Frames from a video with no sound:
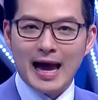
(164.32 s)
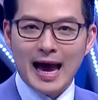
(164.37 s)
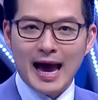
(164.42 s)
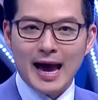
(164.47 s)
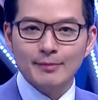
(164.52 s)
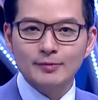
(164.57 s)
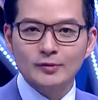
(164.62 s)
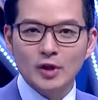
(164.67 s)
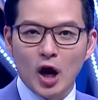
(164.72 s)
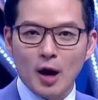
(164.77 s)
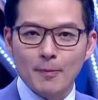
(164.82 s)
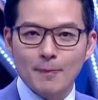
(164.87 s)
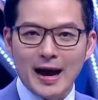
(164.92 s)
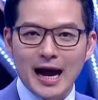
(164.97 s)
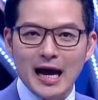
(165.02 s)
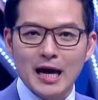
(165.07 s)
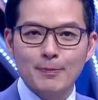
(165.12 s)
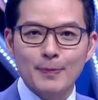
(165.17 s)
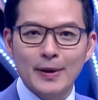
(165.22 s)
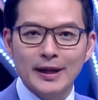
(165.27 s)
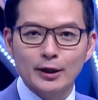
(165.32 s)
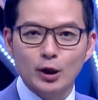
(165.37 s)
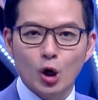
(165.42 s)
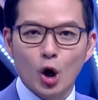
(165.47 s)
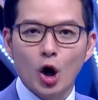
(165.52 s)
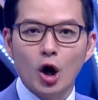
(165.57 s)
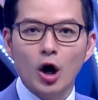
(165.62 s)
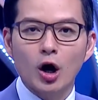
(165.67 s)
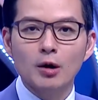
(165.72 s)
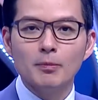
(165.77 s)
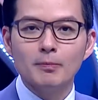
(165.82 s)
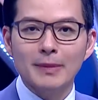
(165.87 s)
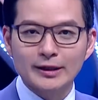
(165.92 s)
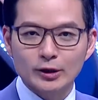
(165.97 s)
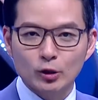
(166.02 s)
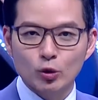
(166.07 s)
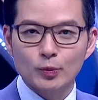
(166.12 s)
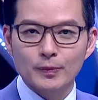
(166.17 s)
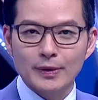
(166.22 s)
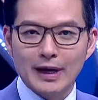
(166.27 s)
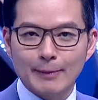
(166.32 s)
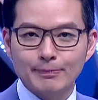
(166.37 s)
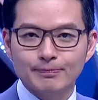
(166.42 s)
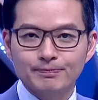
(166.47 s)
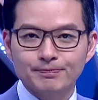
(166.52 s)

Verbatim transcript: ถามต่อไปเป็นของมะตูมครับ